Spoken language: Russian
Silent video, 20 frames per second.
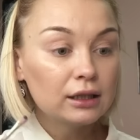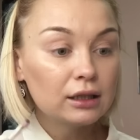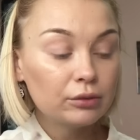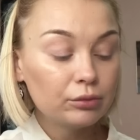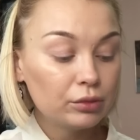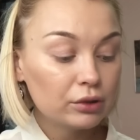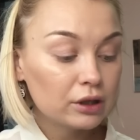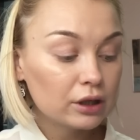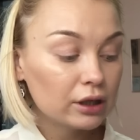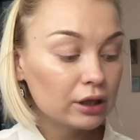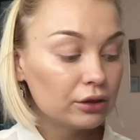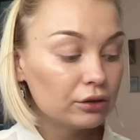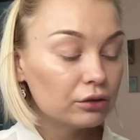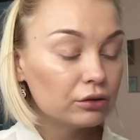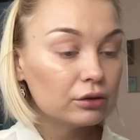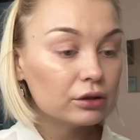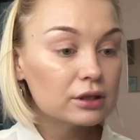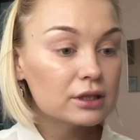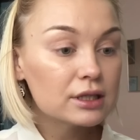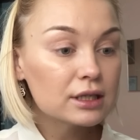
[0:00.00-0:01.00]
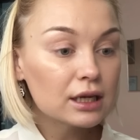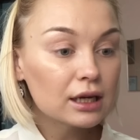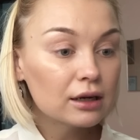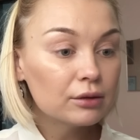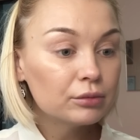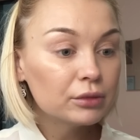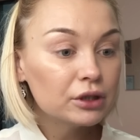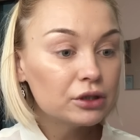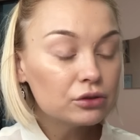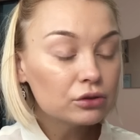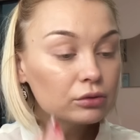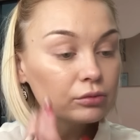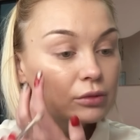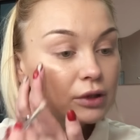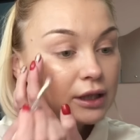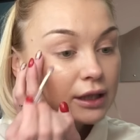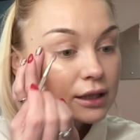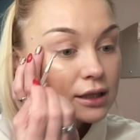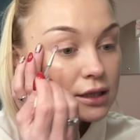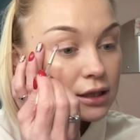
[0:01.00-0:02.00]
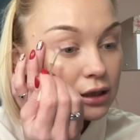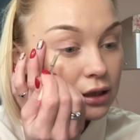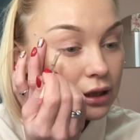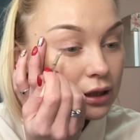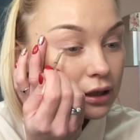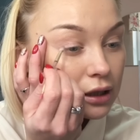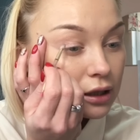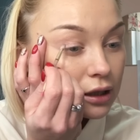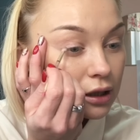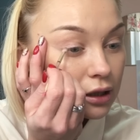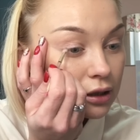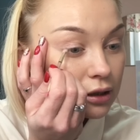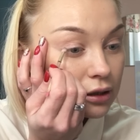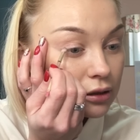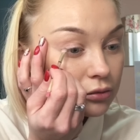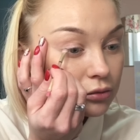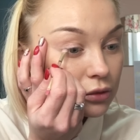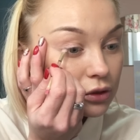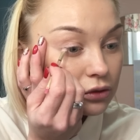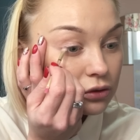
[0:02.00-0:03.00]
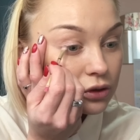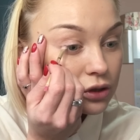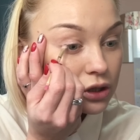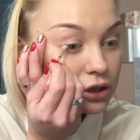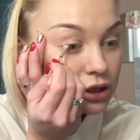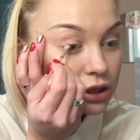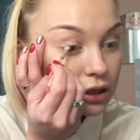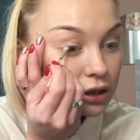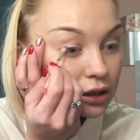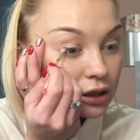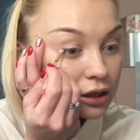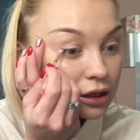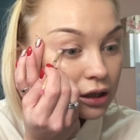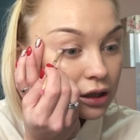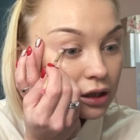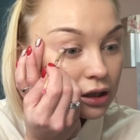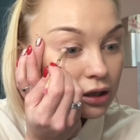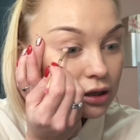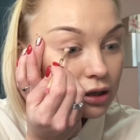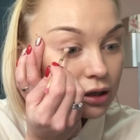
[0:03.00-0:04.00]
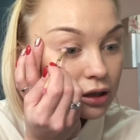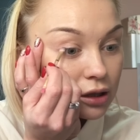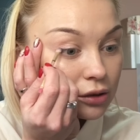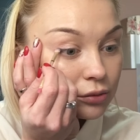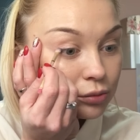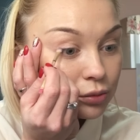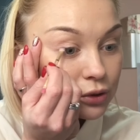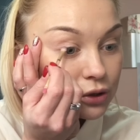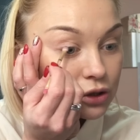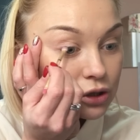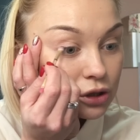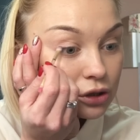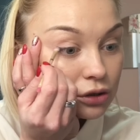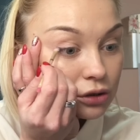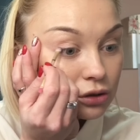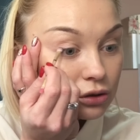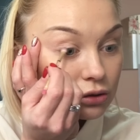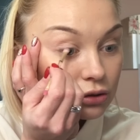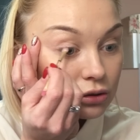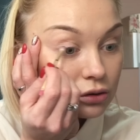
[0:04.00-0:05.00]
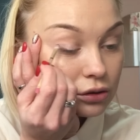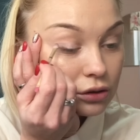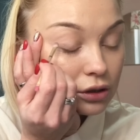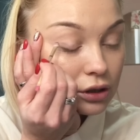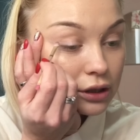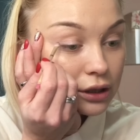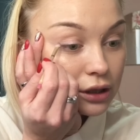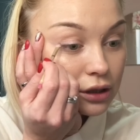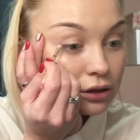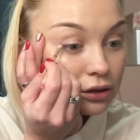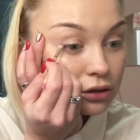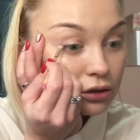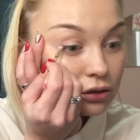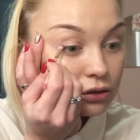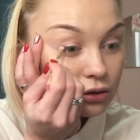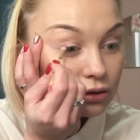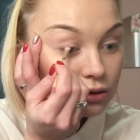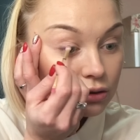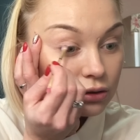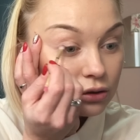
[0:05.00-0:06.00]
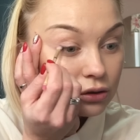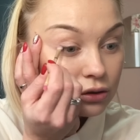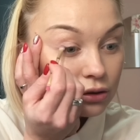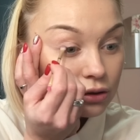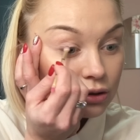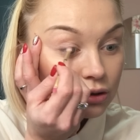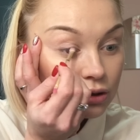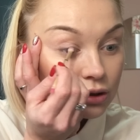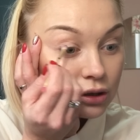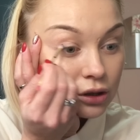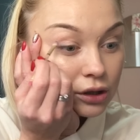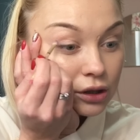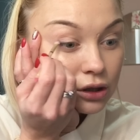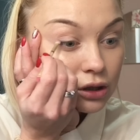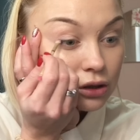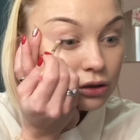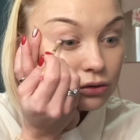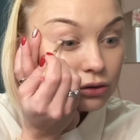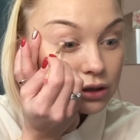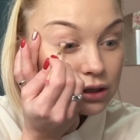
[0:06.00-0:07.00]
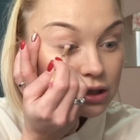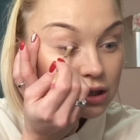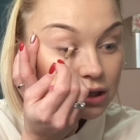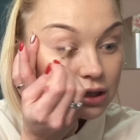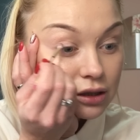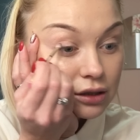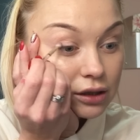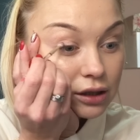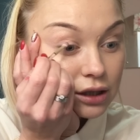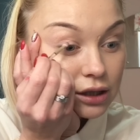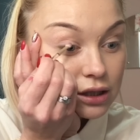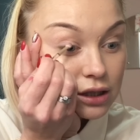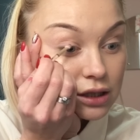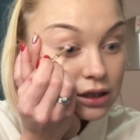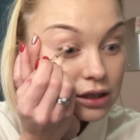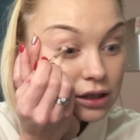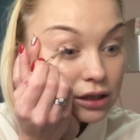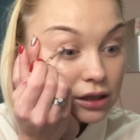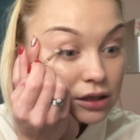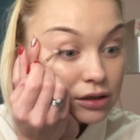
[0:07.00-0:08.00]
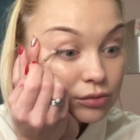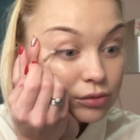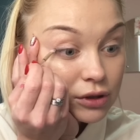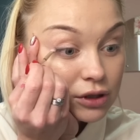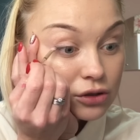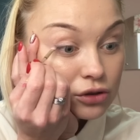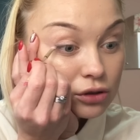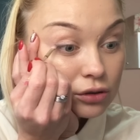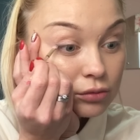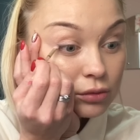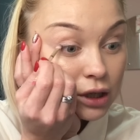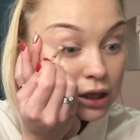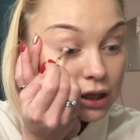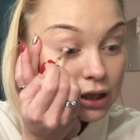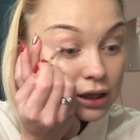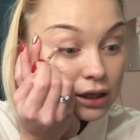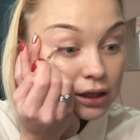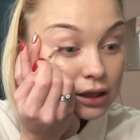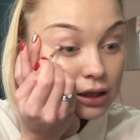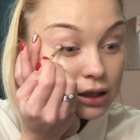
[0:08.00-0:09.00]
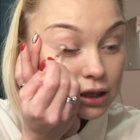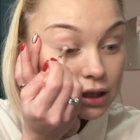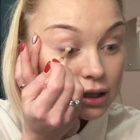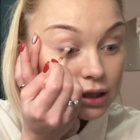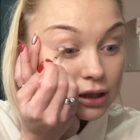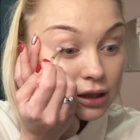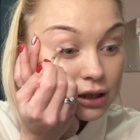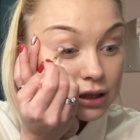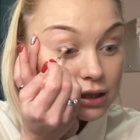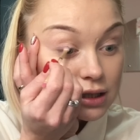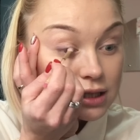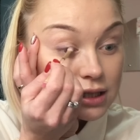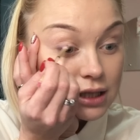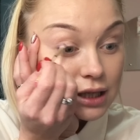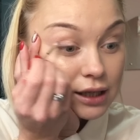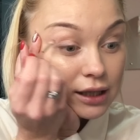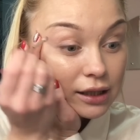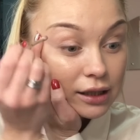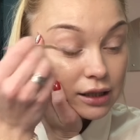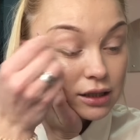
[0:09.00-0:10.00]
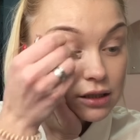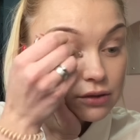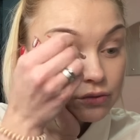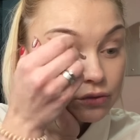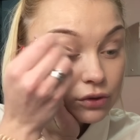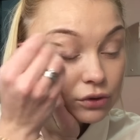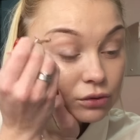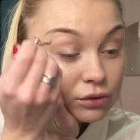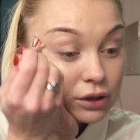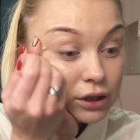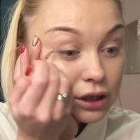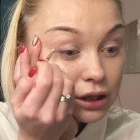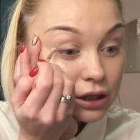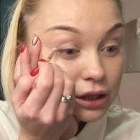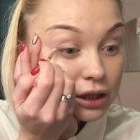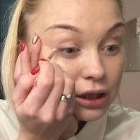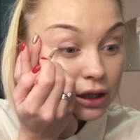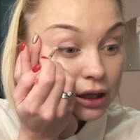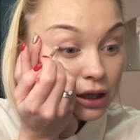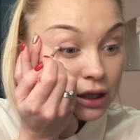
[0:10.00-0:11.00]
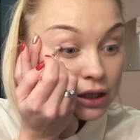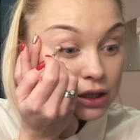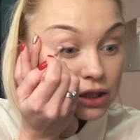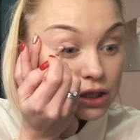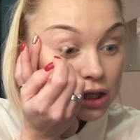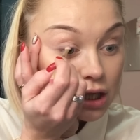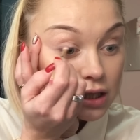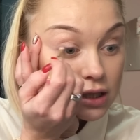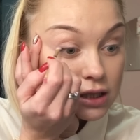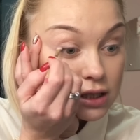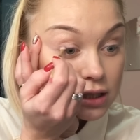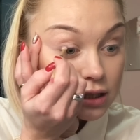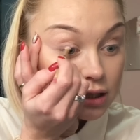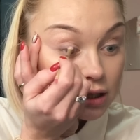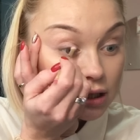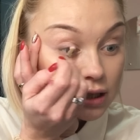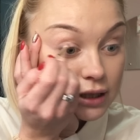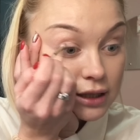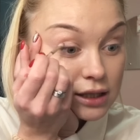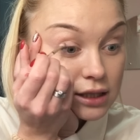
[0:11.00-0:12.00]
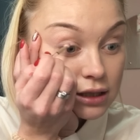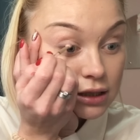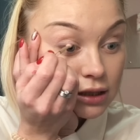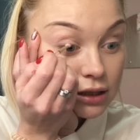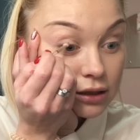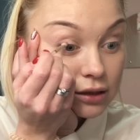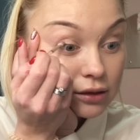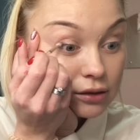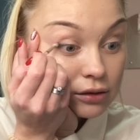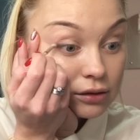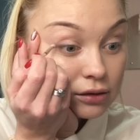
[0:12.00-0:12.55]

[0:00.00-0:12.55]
набираю самый темный оттенок и немножечко э, подчеркну линию роста ресниц, причем не касаясь внутренней части глазика.